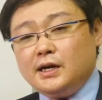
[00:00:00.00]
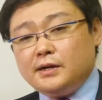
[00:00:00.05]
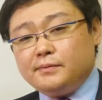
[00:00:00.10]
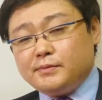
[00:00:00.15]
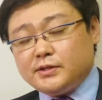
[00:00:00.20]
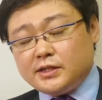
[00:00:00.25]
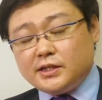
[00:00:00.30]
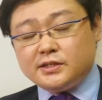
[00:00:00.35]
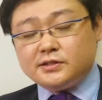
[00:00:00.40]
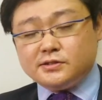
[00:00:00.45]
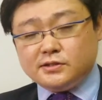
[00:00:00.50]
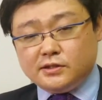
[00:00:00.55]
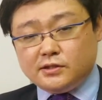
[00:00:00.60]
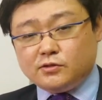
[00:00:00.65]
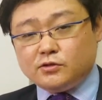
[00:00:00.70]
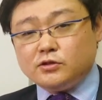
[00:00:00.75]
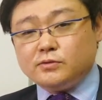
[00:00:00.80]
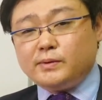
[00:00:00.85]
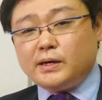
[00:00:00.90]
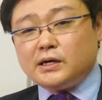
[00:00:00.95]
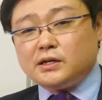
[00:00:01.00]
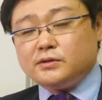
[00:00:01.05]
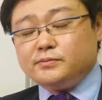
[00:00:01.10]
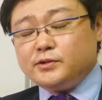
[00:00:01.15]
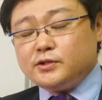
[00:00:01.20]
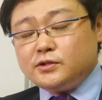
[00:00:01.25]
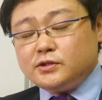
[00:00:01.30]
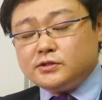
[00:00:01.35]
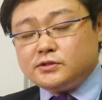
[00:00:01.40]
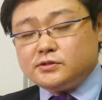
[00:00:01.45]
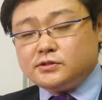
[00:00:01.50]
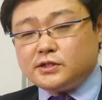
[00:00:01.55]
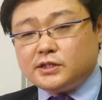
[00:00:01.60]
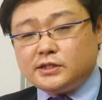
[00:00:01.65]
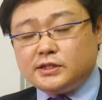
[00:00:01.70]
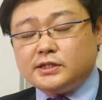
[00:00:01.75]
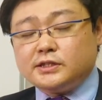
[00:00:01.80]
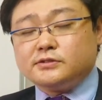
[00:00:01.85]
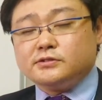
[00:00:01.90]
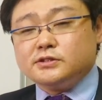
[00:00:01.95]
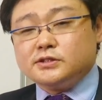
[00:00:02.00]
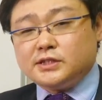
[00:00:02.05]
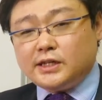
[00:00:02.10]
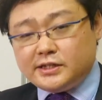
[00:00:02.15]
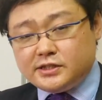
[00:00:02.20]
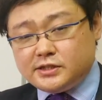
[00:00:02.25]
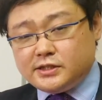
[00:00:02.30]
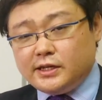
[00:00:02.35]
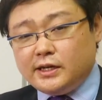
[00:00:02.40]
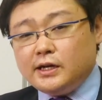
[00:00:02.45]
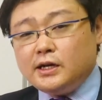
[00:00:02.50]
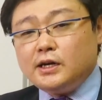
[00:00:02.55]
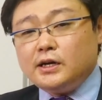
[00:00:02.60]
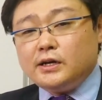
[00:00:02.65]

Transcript: またですねこの番組を続けていくに際して